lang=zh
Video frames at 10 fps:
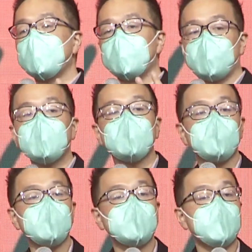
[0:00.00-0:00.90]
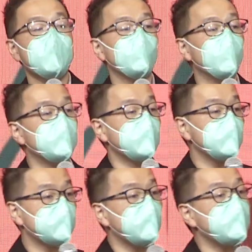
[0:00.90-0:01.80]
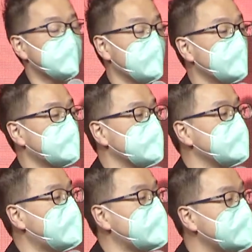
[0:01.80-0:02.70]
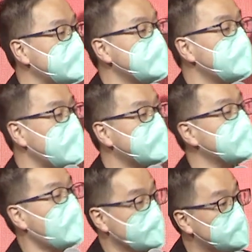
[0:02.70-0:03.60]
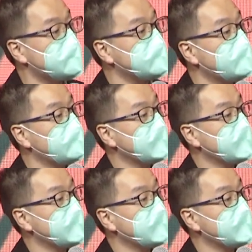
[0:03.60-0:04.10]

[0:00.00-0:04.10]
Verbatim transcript: 真的是在我们的生命当中那第一位的老师。